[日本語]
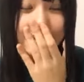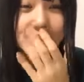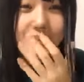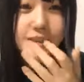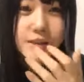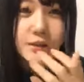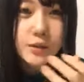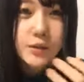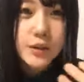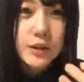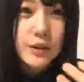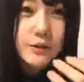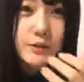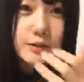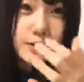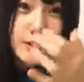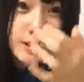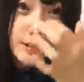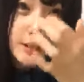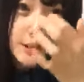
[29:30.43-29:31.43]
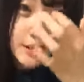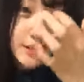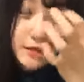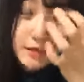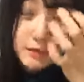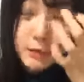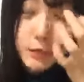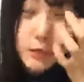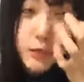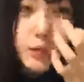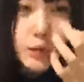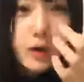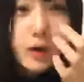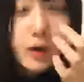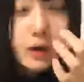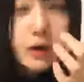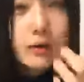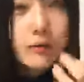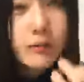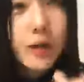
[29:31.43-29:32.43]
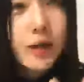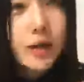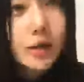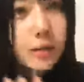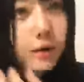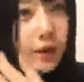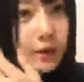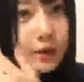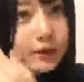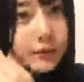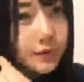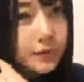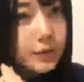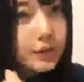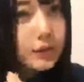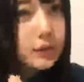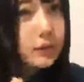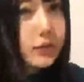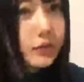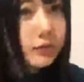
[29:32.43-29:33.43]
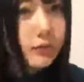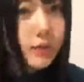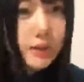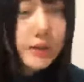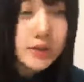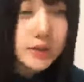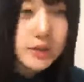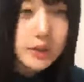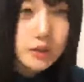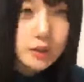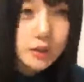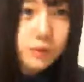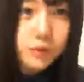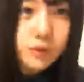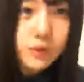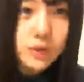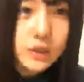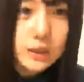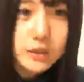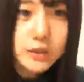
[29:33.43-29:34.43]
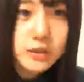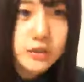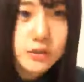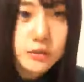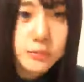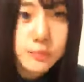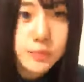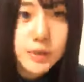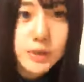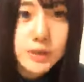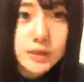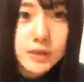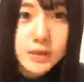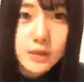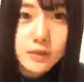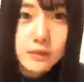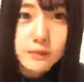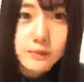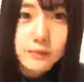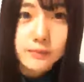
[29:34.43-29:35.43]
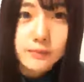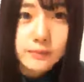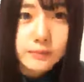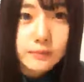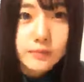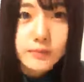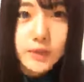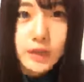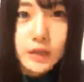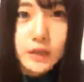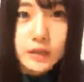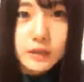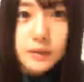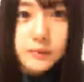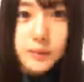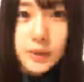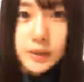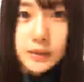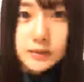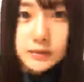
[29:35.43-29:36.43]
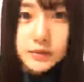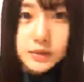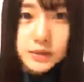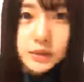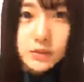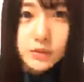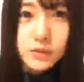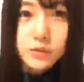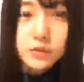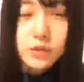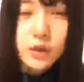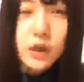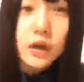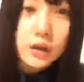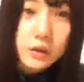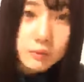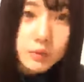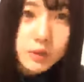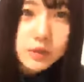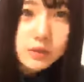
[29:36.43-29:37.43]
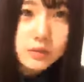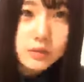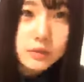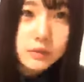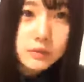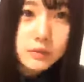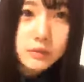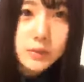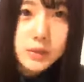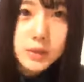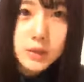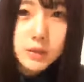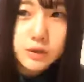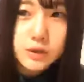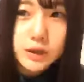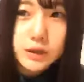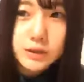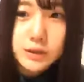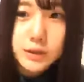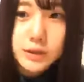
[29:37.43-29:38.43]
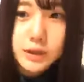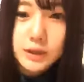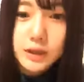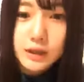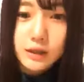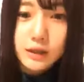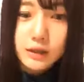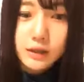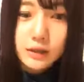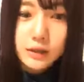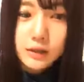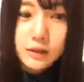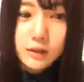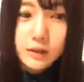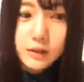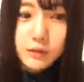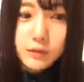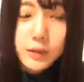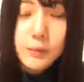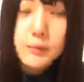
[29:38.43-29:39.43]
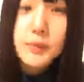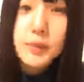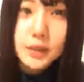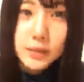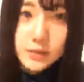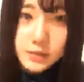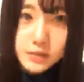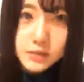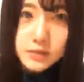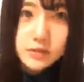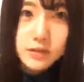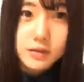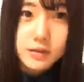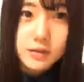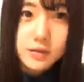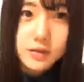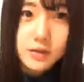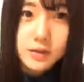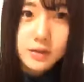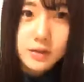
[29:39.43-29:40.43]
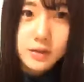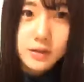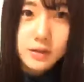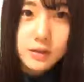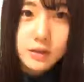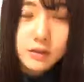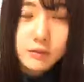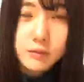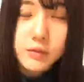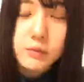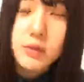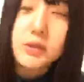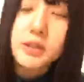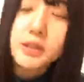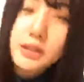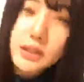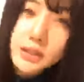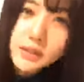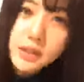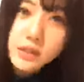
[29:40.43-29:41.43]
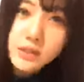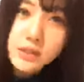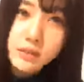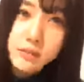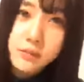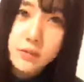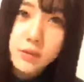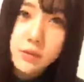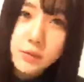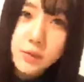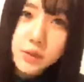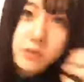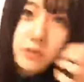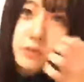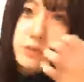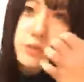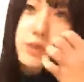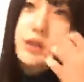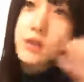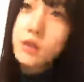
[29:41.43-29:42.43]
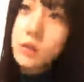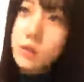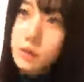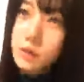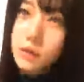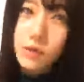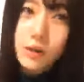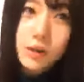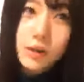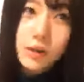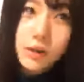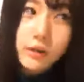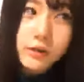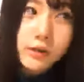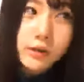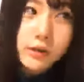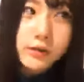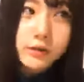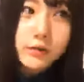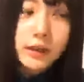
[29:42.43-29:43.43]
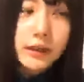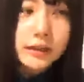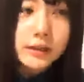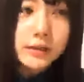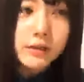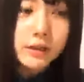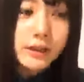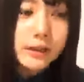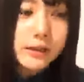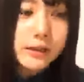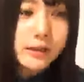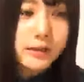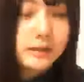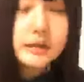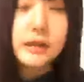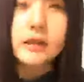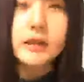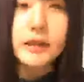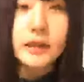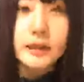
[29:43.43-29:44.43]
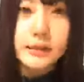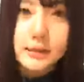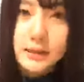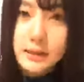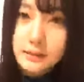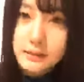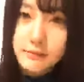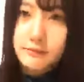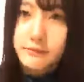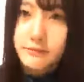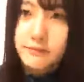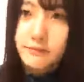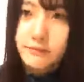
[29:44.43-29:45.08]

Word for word: すごい月もうバイト始めなのにめっちゃ大きな出費でしたバイトしたことありますめちゃくちゃしてたファミレスマツダスタジアムのビールのりこ焼き鳥屋さん居酒屋さん